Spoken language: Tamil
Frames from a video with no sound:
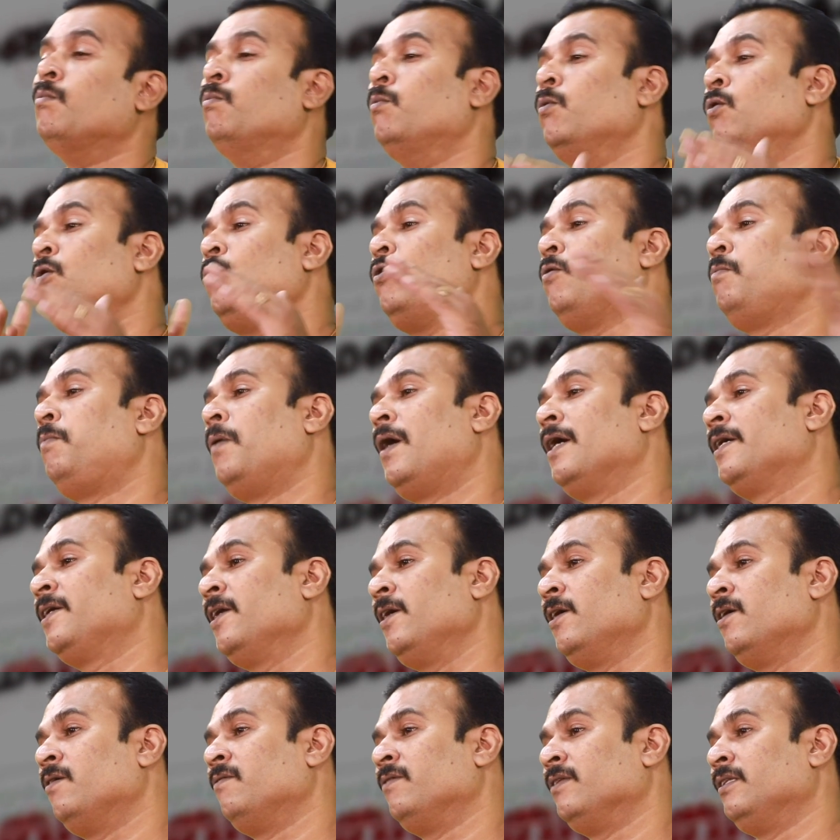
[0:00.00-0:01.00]
முழு
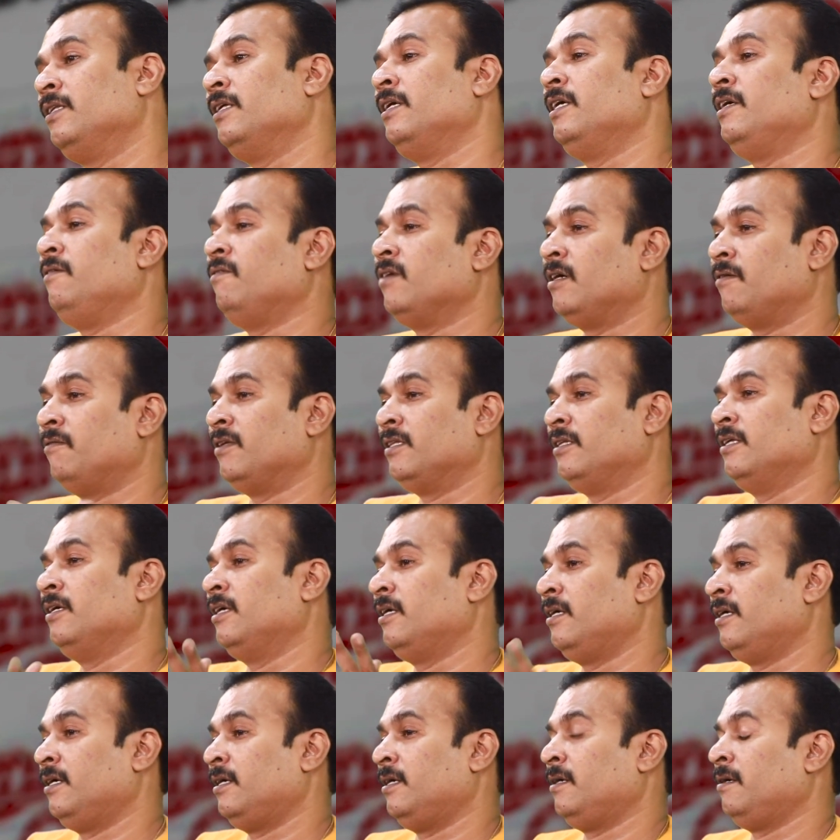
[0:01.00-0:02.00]
பாட்டையும் வந்து இவங்க வந்து
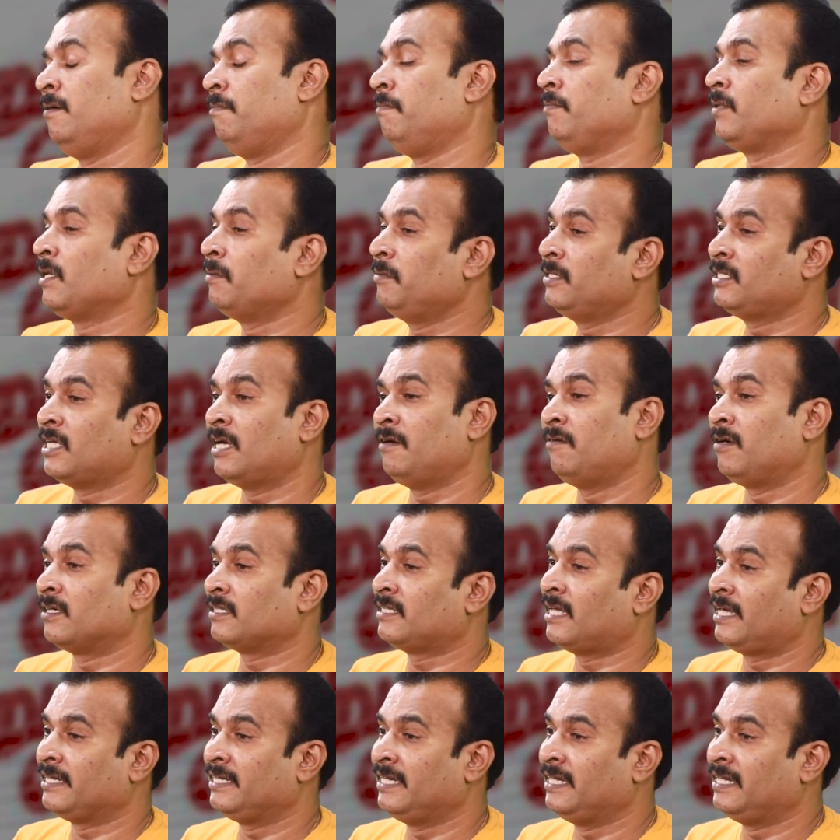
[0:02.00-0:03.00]
தமிழ் தாய்
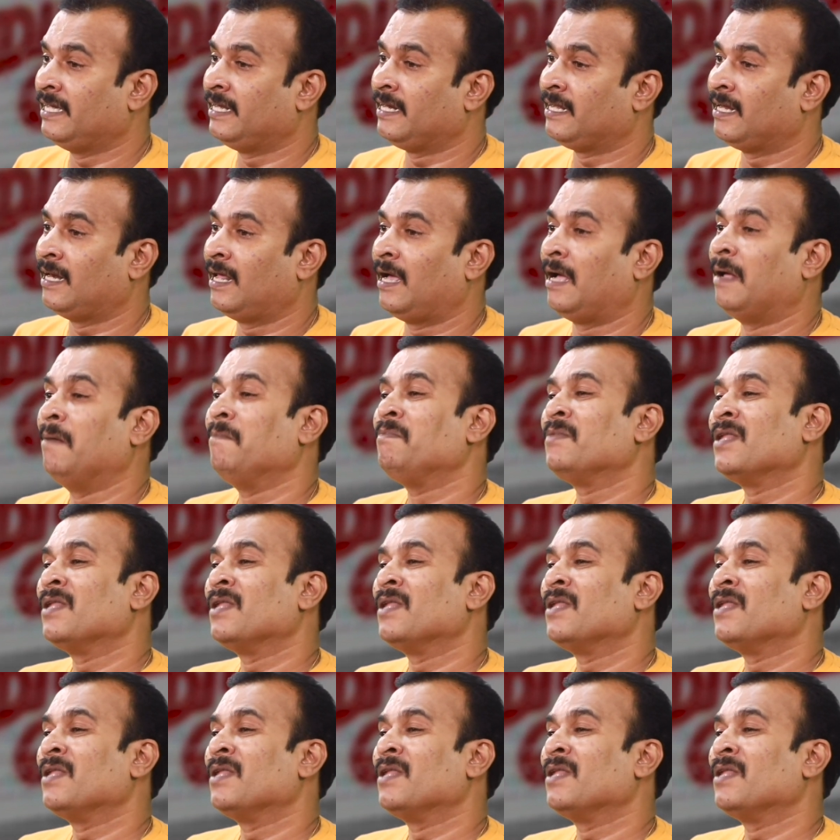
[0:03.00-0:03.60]
வாழ்த்தை அங்கீகரிக்கலை